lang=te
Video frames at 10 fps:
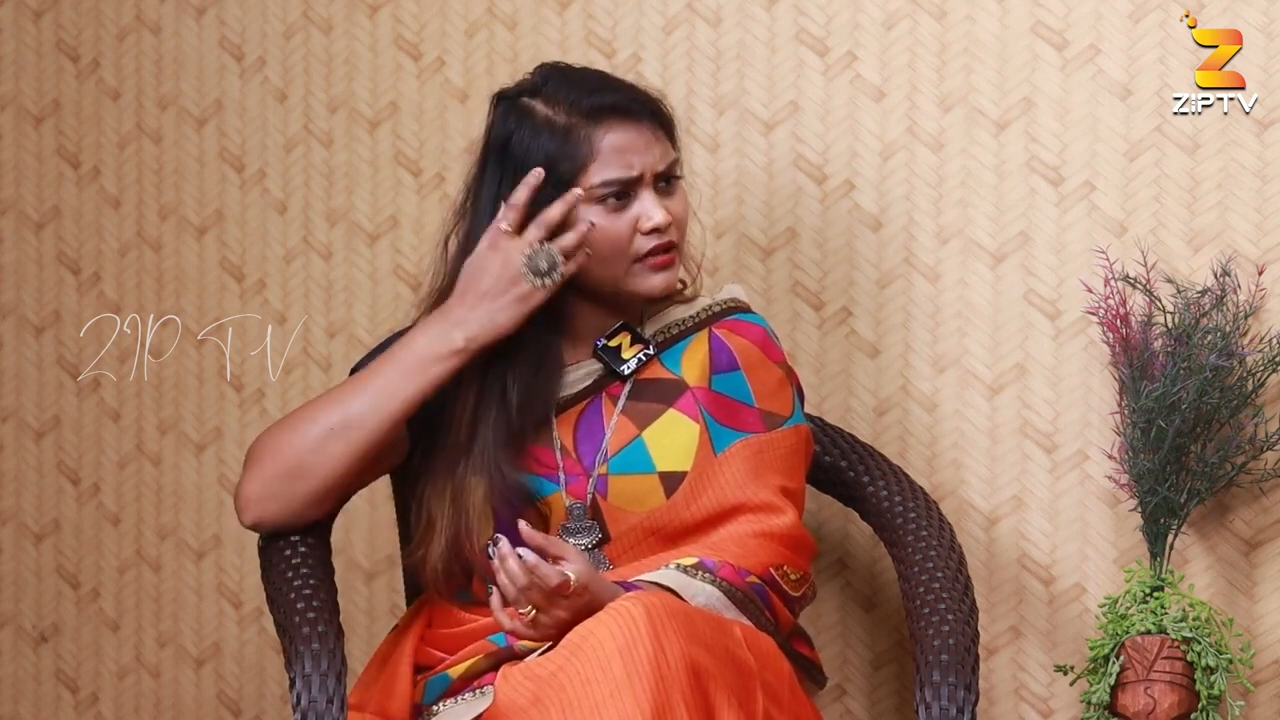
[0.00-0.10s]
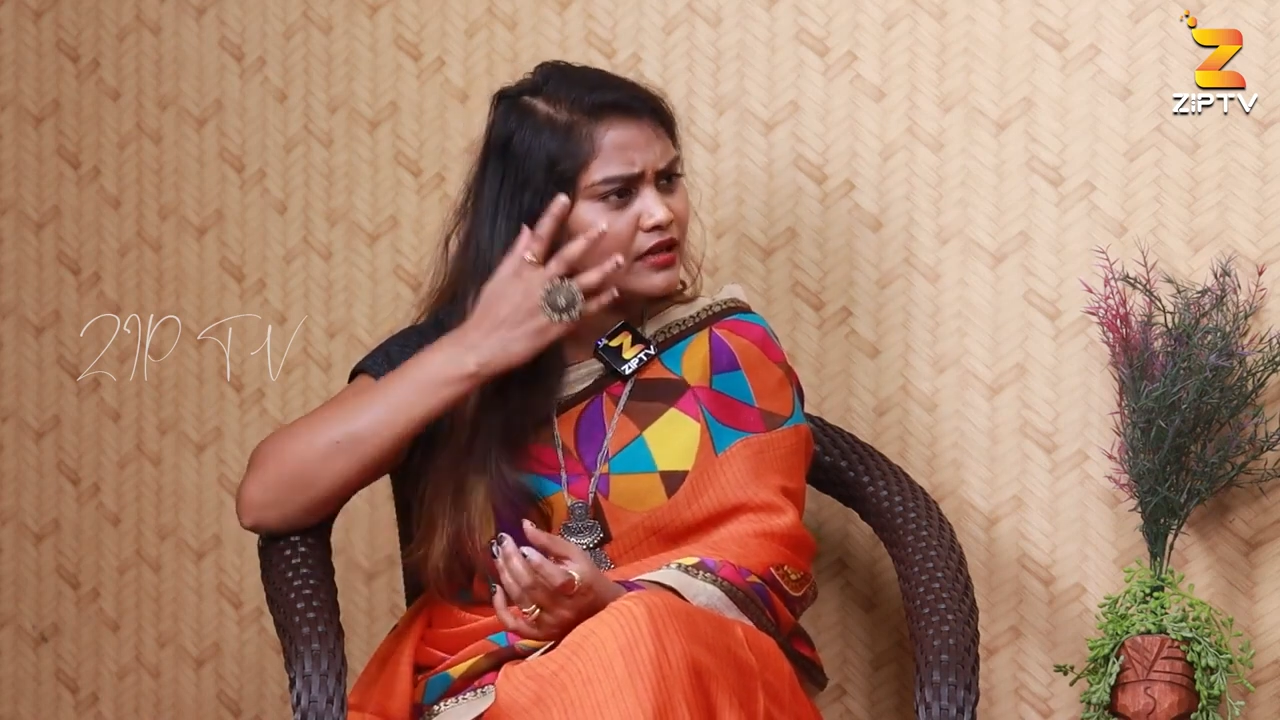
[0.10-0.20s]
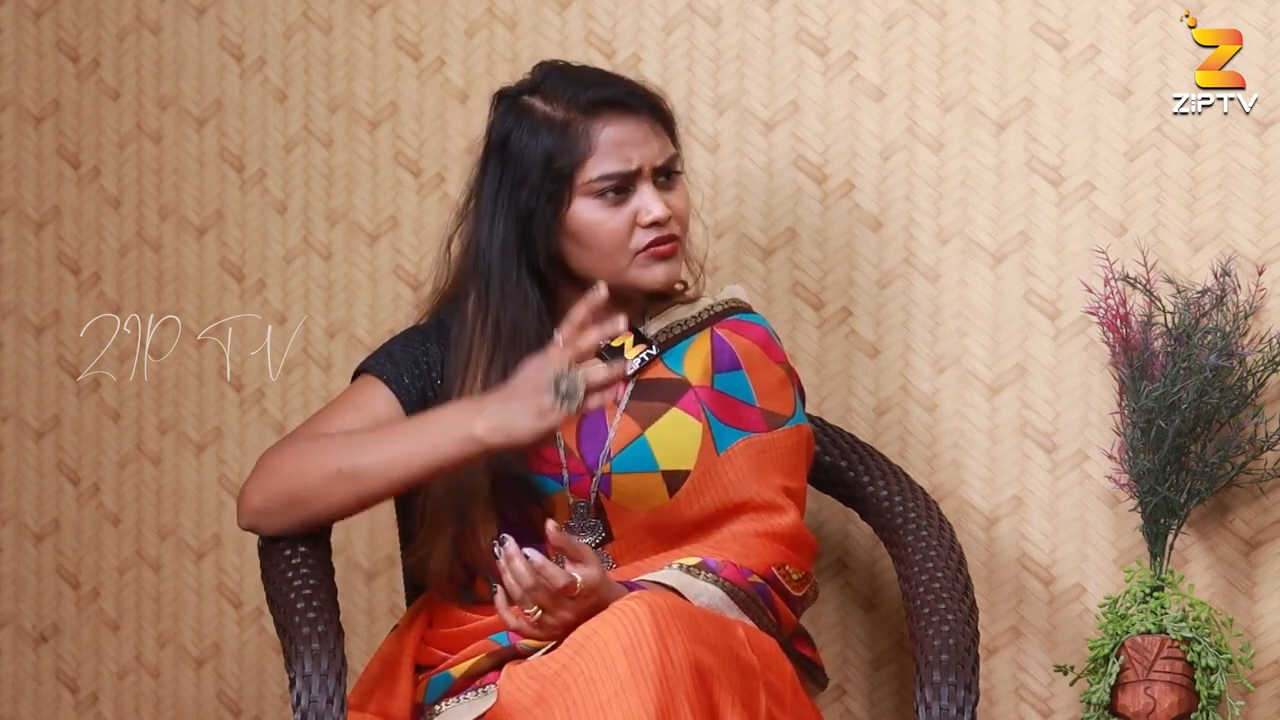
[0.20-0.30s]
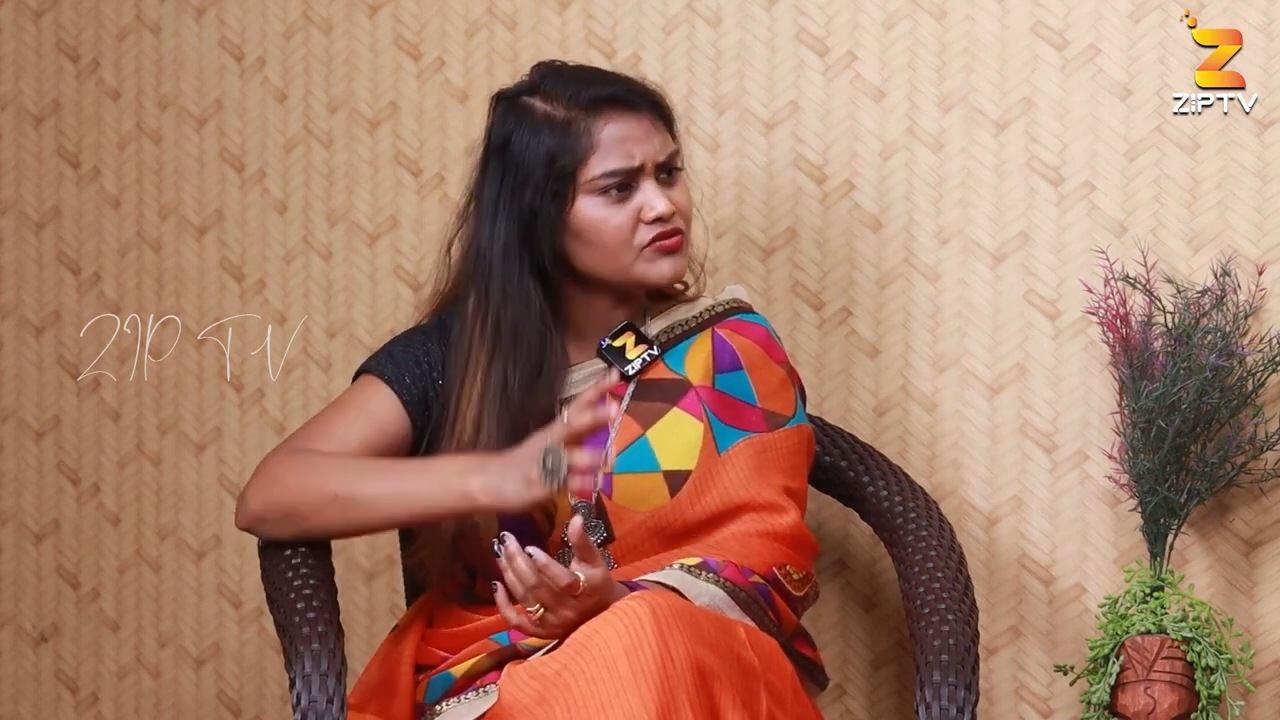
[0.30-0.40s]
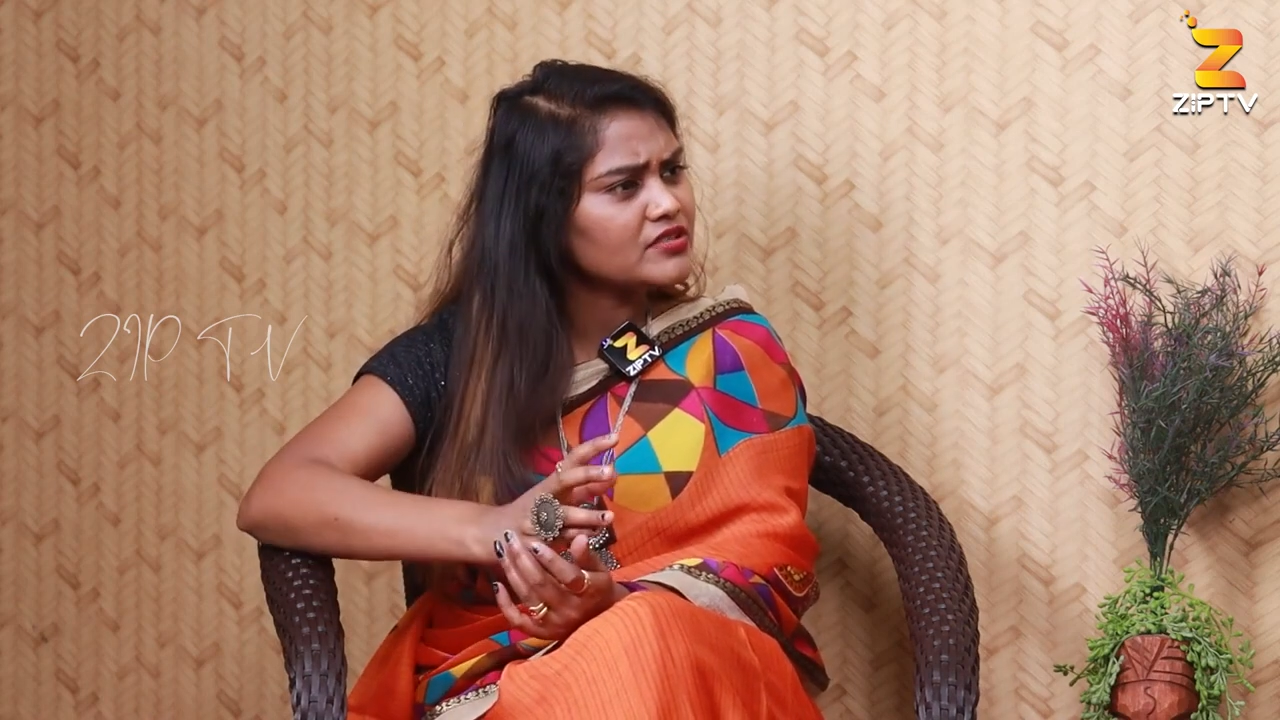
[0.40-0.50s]

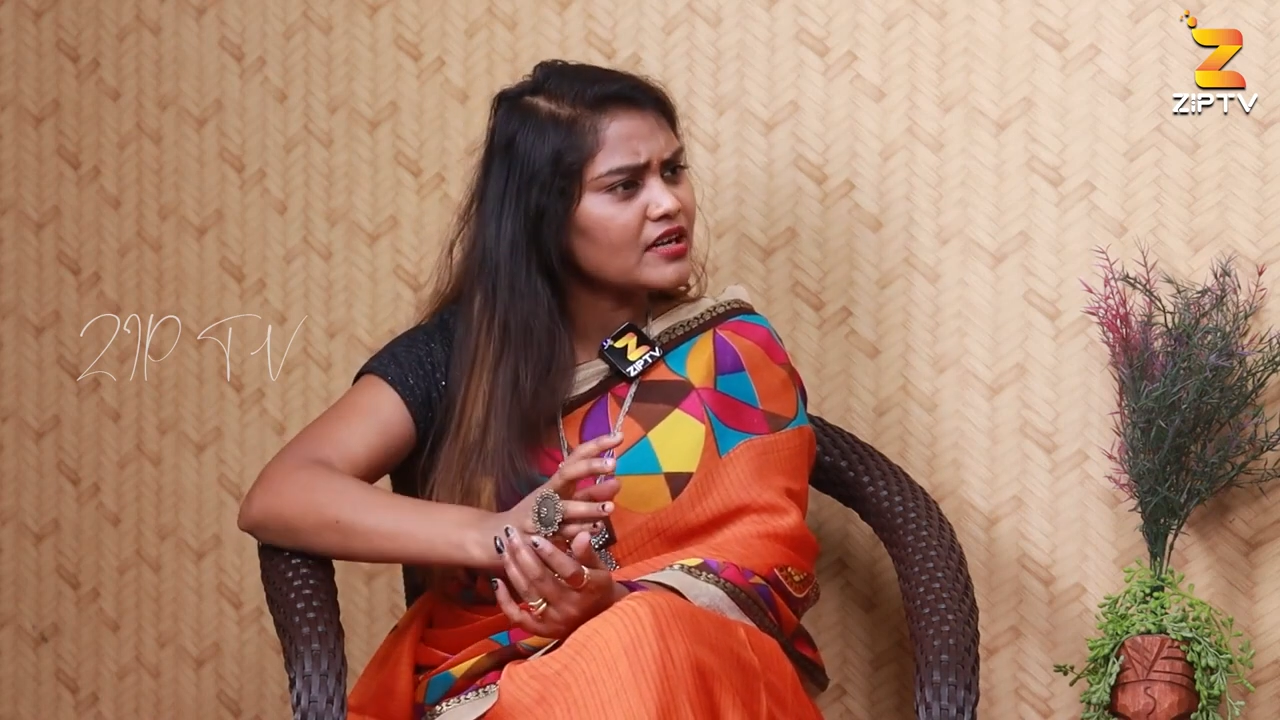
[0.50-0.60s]
ఆలోచన